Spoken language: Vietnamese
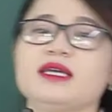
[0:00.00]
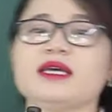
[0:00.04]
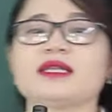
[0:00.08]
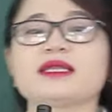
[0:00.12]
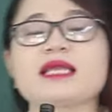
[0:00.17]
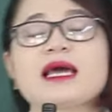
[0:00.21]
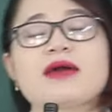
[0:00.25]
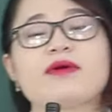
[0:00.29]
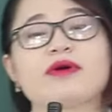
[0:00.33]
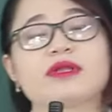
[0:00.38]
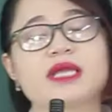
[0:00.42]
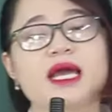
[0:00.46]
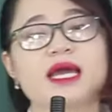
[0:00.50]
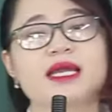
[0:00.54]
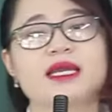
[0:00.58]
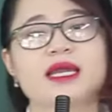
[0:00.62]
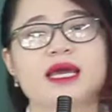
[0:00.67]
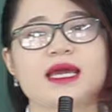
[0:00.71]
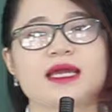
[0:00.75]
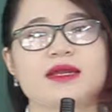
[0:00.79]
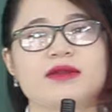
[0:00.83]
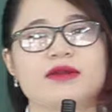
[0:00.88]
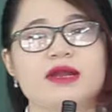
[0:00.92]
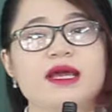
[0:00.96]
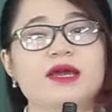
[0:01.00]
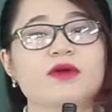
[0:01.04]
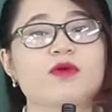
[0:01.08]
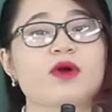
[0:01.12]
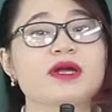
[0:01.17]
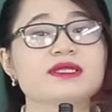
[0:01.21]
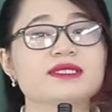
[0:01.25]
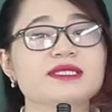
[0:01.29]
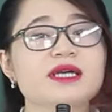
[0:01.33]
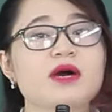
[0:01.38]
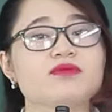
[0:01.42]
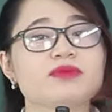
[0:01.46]
hiện tại hoàn thành này nó lại
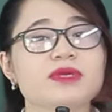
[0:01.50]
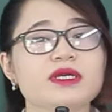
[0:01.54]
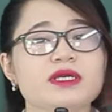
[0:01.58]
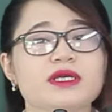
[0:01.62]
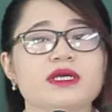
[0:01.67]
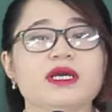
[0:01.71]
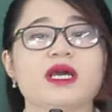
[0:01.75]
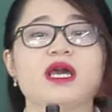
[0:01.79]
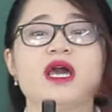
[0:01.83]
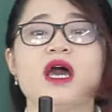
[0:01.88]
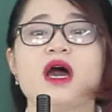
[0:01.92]
quan trọng nhỉ?